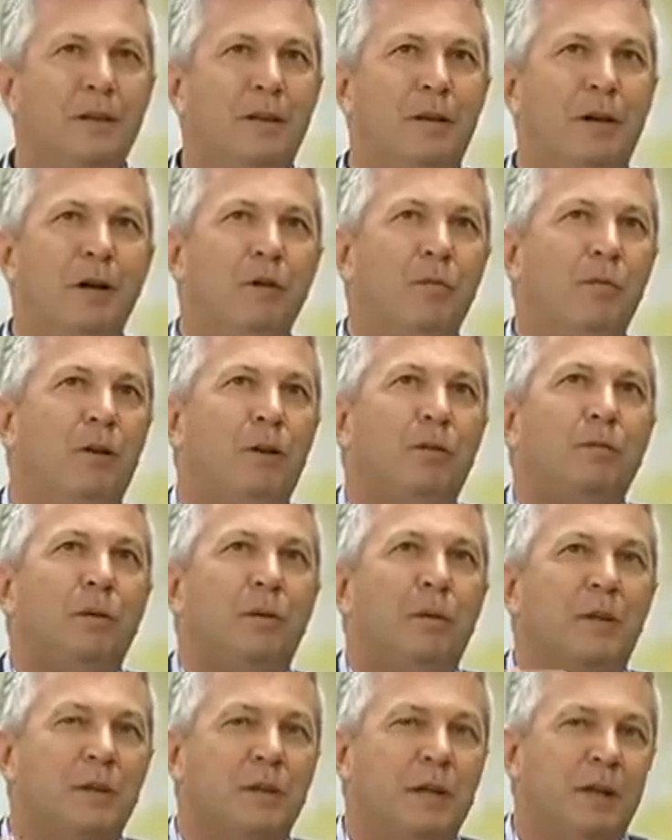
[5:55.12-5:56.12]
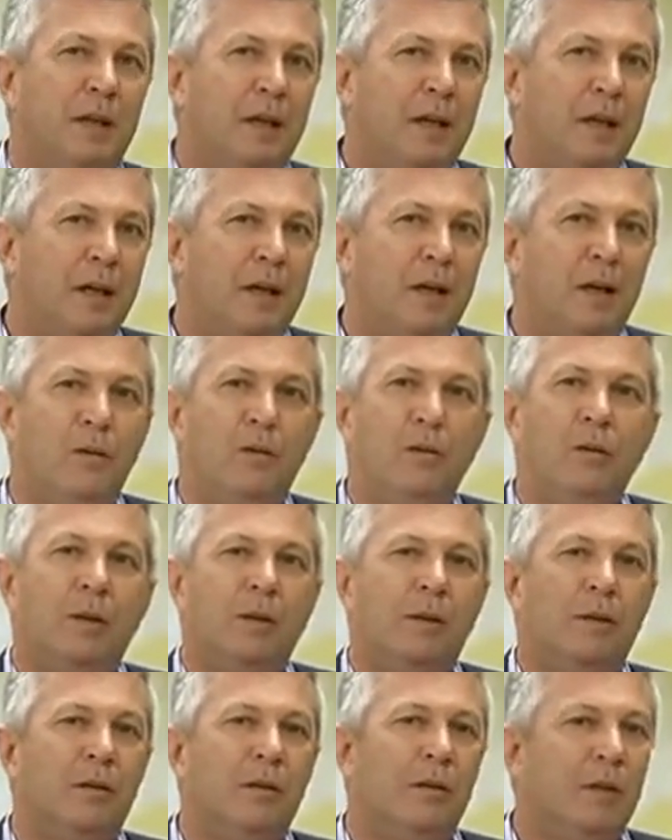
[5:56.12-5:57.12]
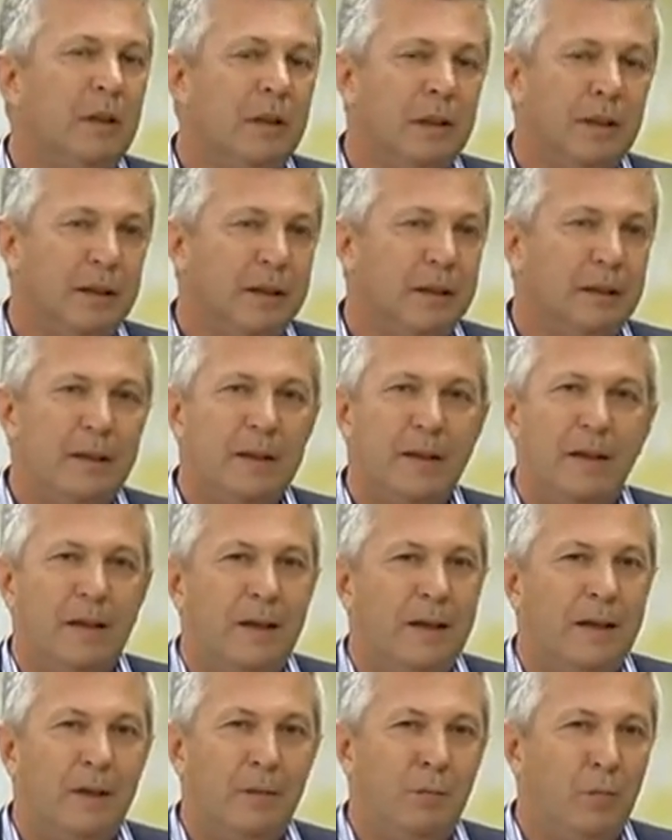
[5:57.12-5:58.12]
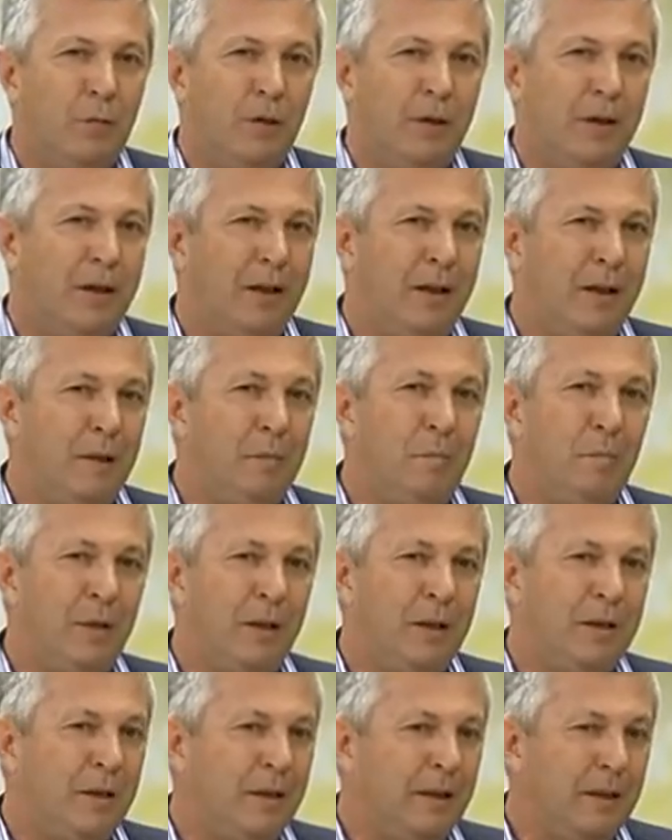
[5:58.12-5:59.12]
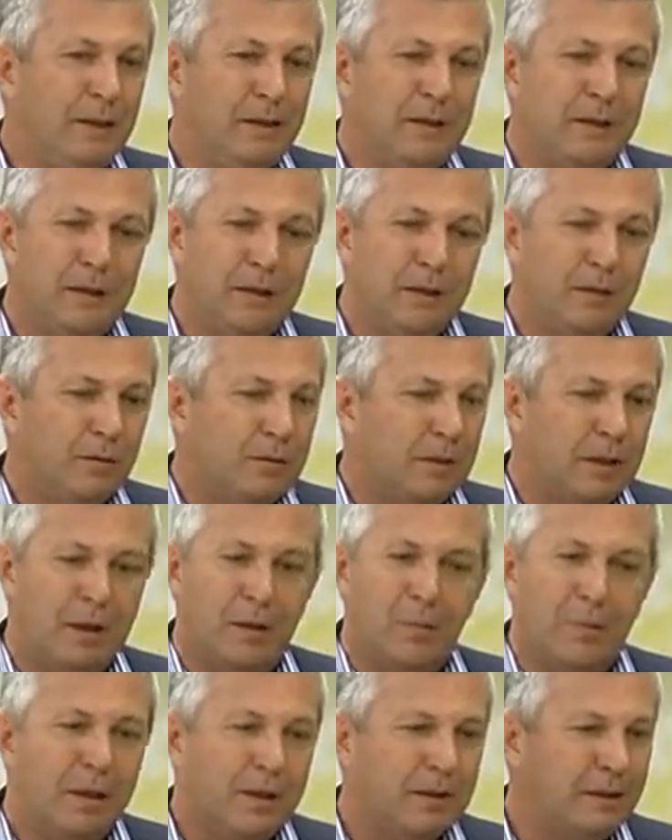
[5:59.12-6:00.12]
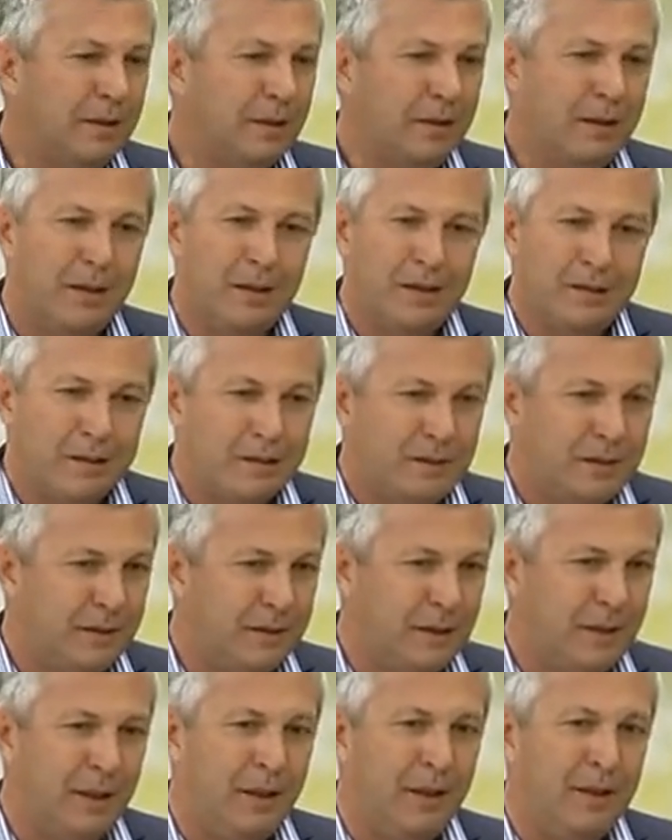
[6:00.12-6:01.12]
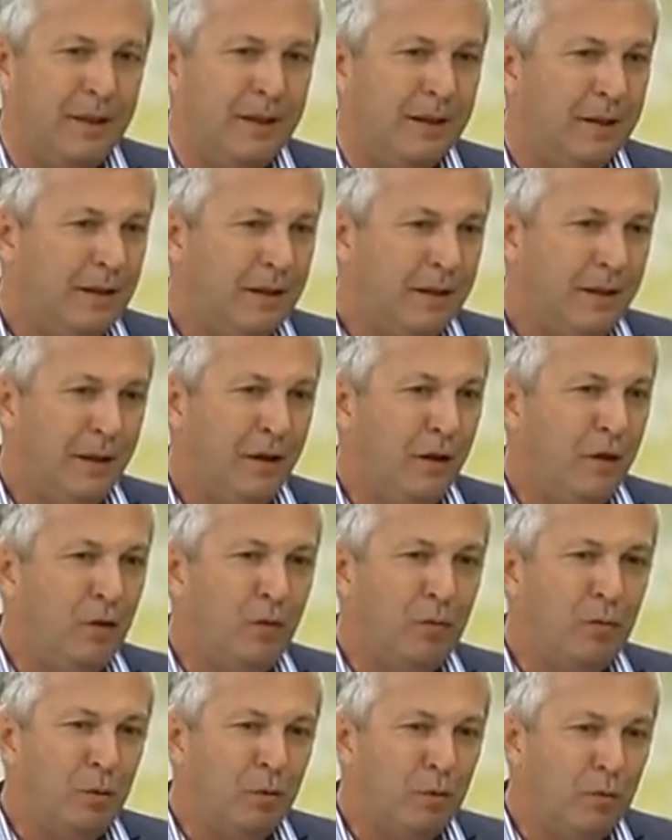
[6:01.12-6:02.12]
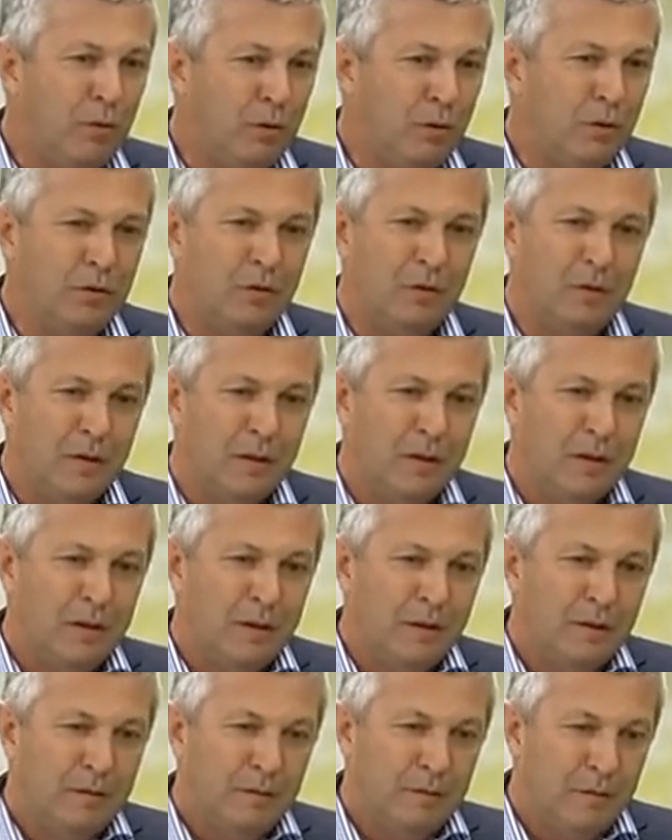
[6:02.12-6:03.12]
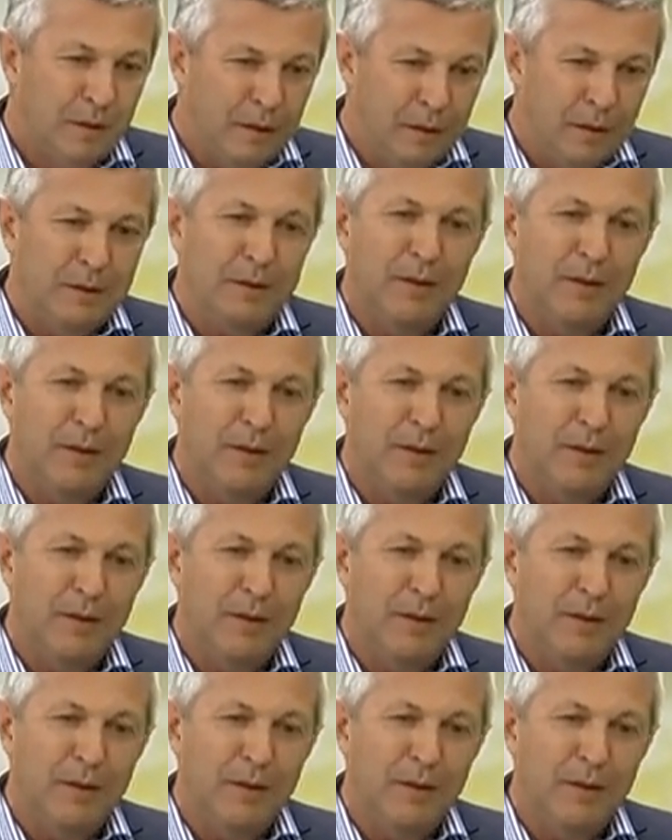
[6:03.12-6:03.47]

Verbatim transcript: algo en la universidad o que lo... Está, digamos, el, emprender está en cosas básicas, esenciales, en cómo uno frente